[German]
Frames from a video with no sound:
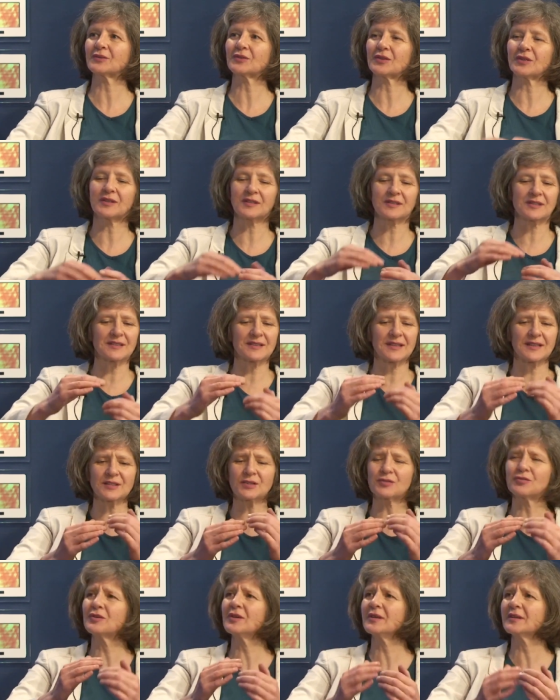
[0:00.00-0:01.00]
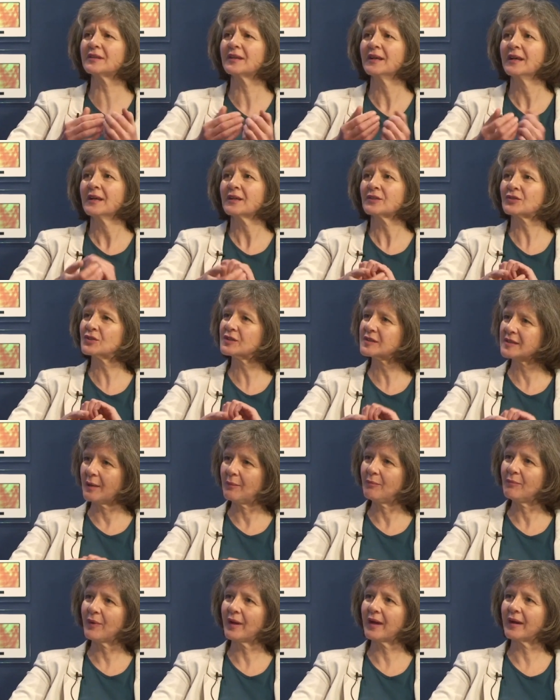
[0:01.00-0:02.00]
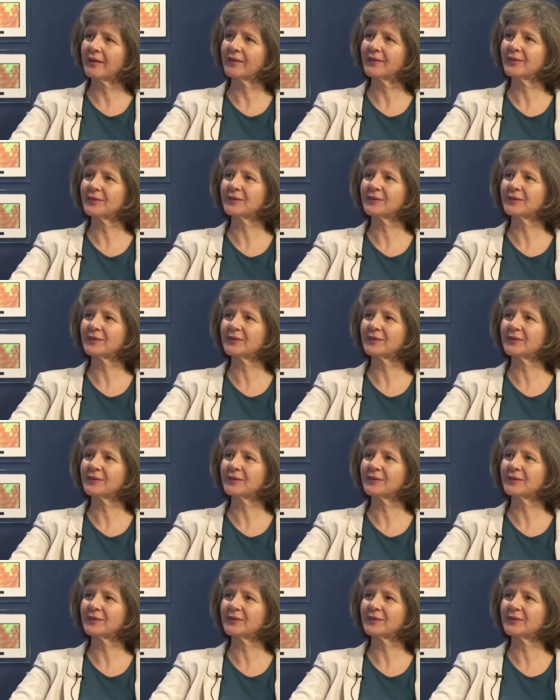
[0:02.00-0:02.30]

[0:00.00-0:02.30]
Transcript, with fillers: und, sondern es sind ganz viele Zusammenhänge.